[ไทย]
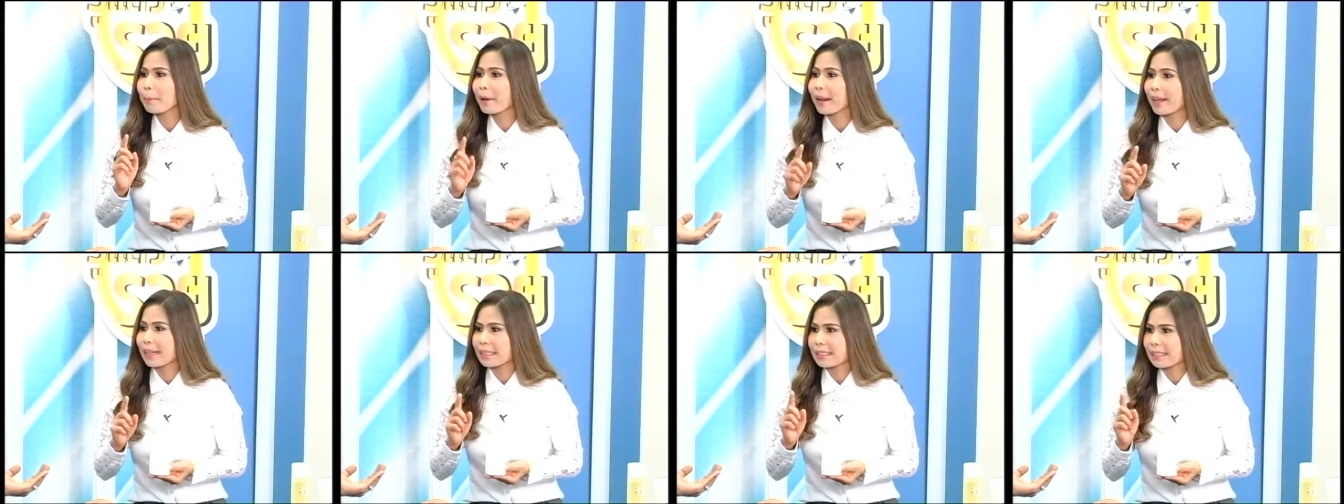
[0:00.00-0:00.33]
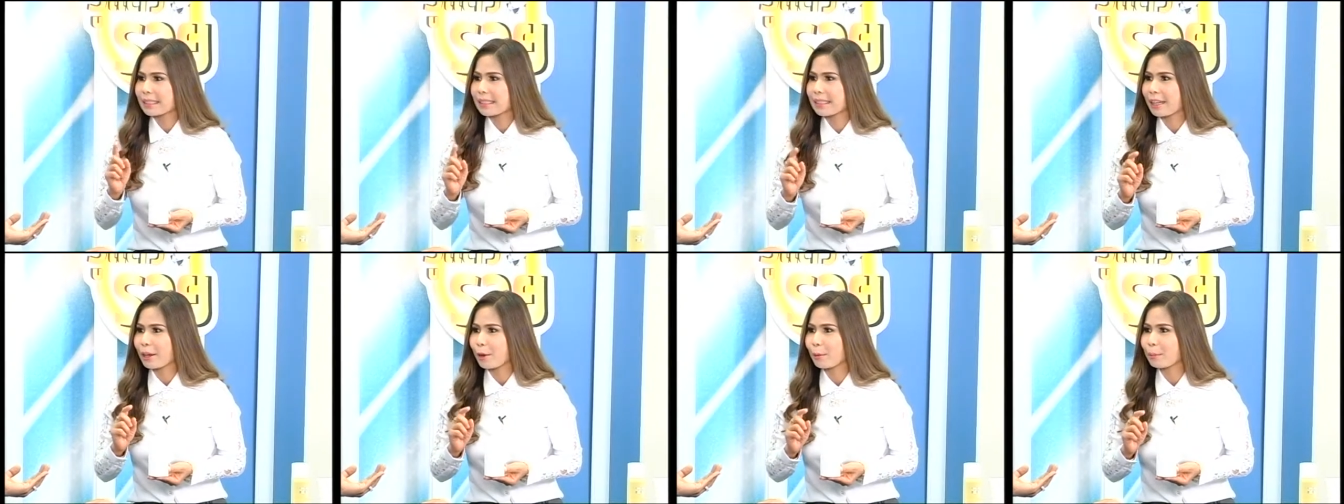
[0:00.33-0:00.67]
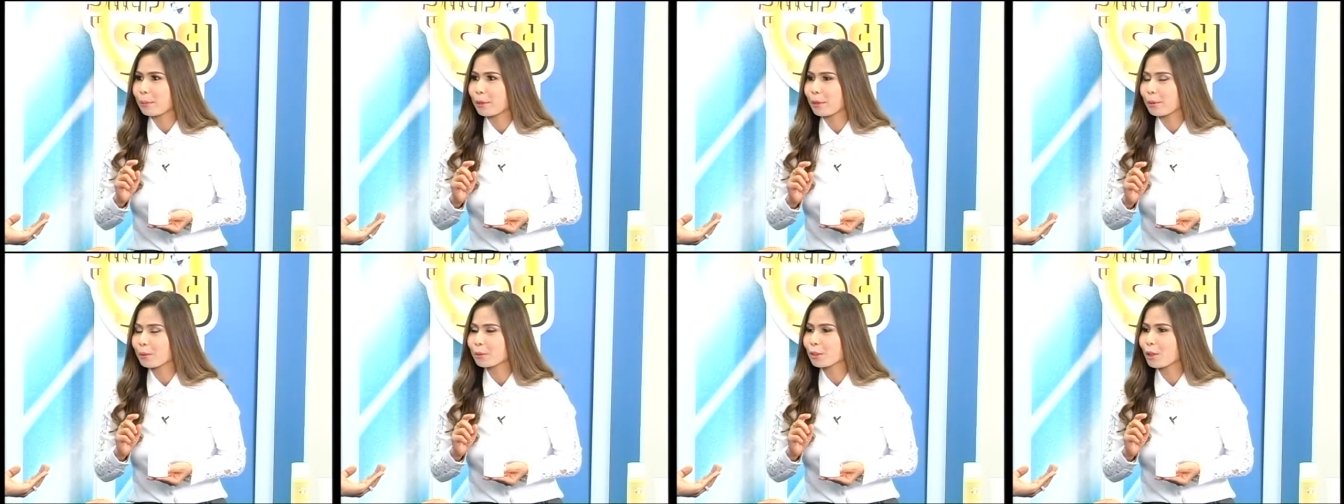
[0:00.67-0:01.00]
ผลัดเซลล์
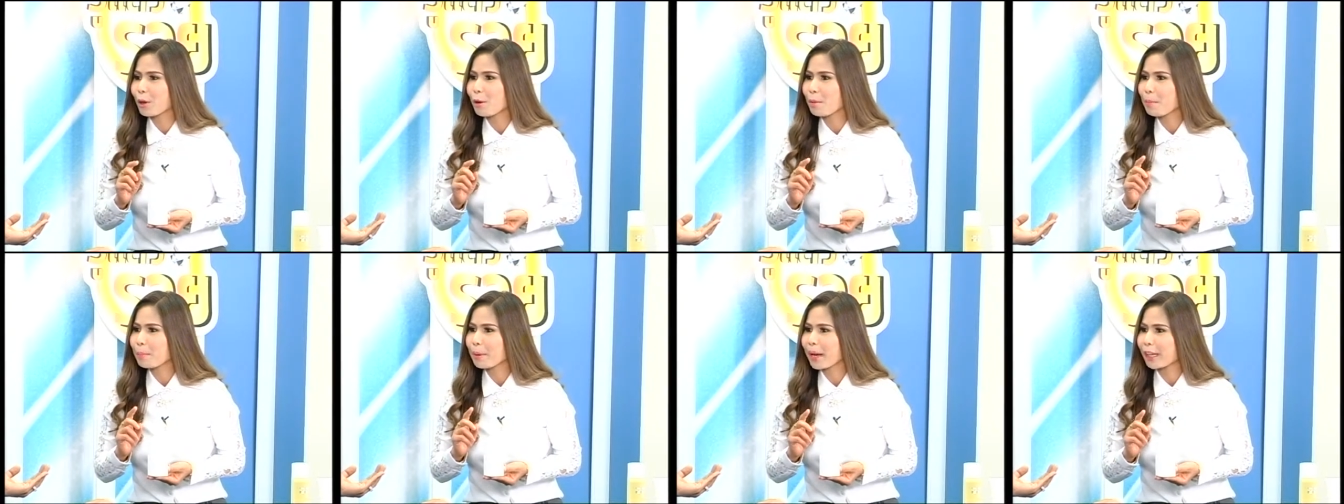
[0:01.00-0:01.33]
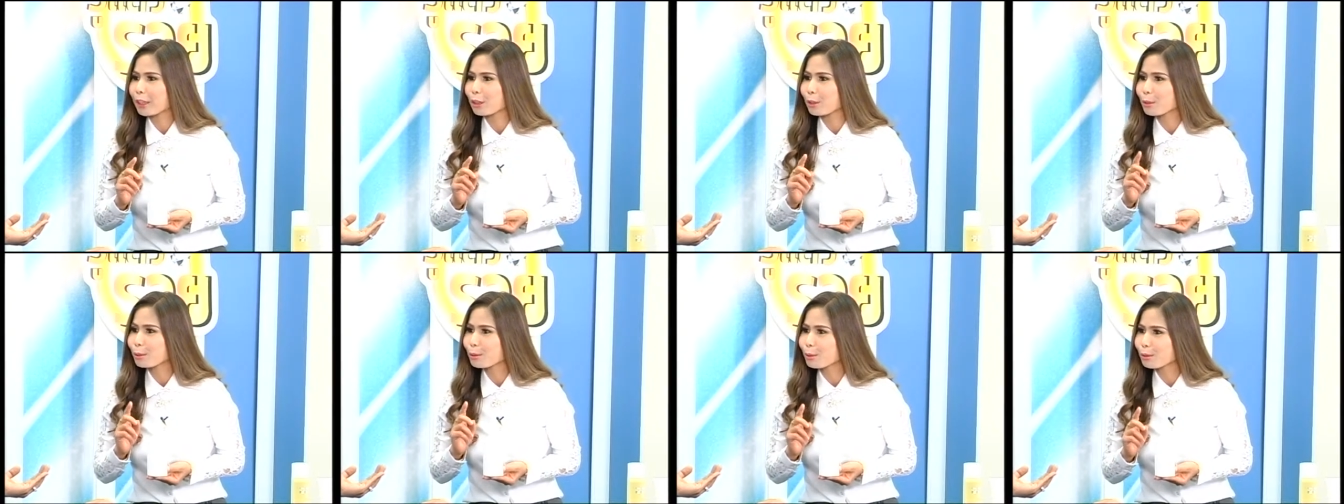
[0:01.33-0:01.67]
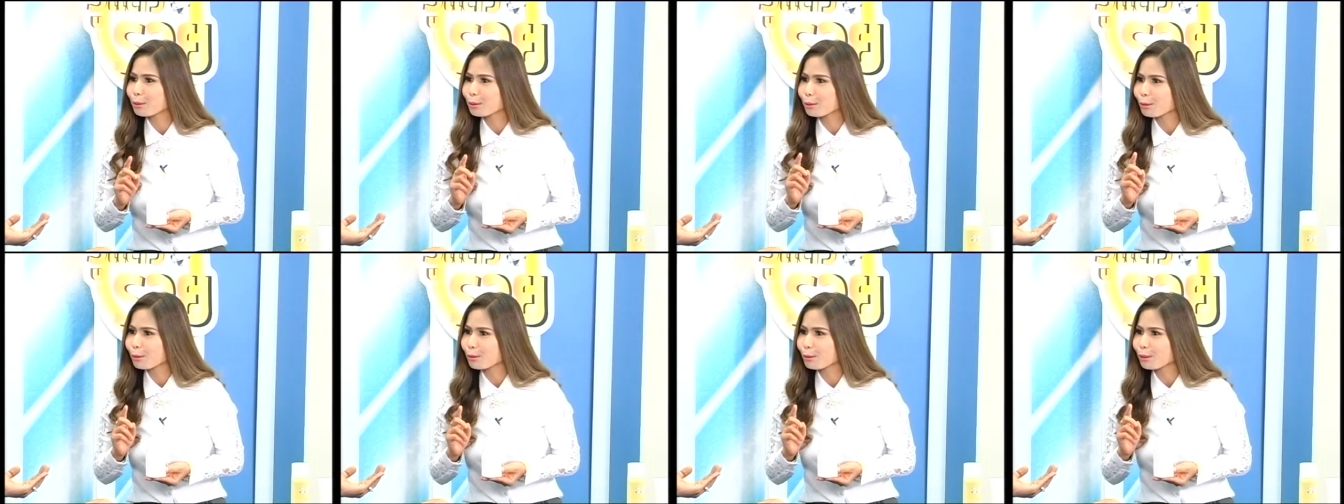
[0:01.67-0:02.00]
ผิวต้องผลัดทุก
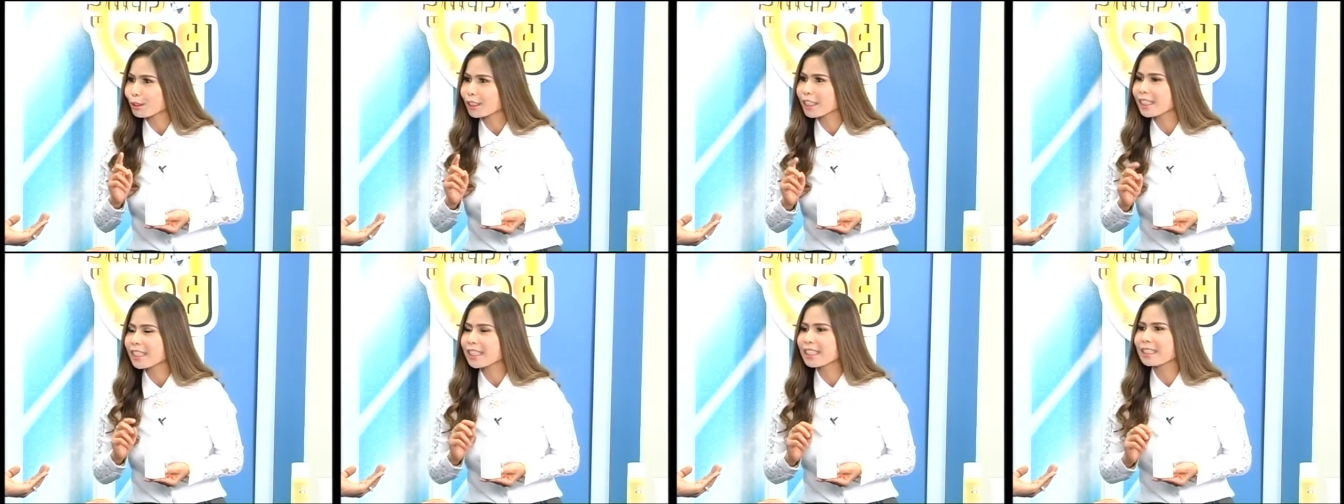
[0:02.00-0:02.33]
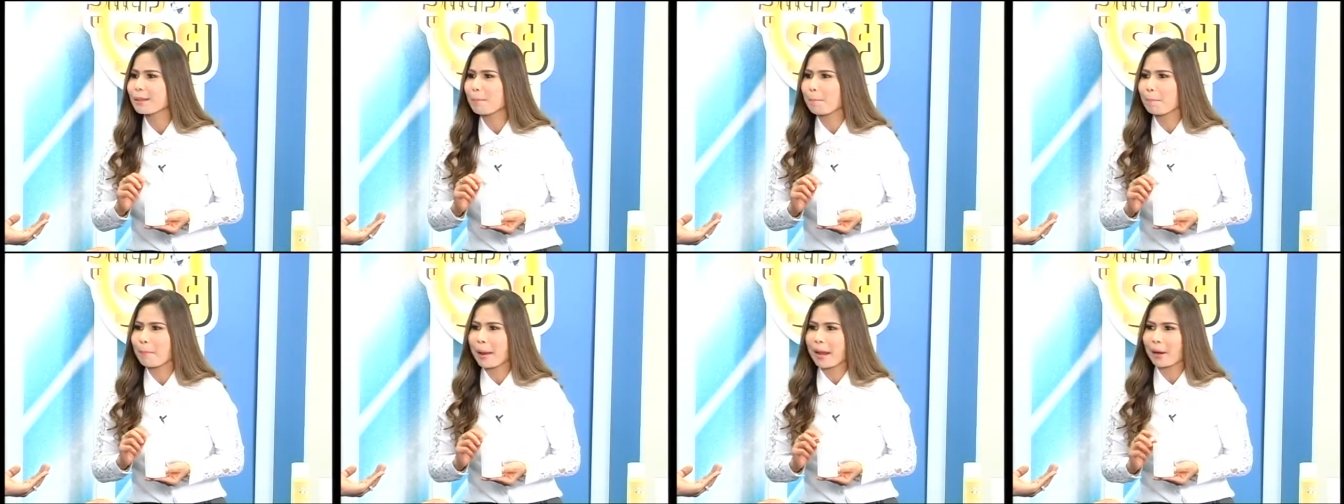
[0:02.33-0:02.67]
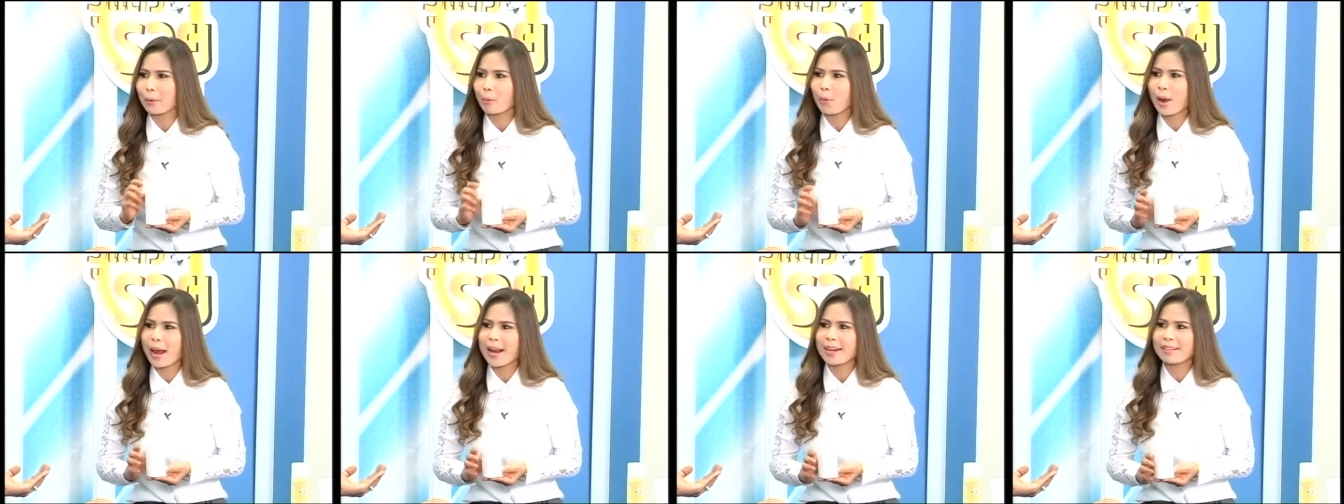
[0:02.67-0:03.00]
ทุก
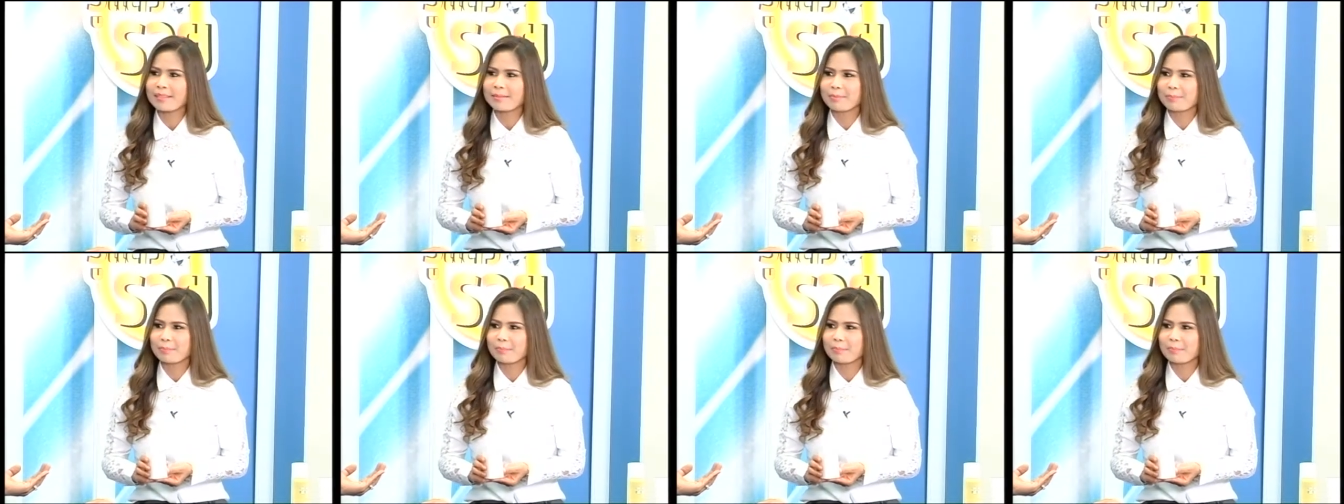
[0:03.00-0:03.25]
28 วัน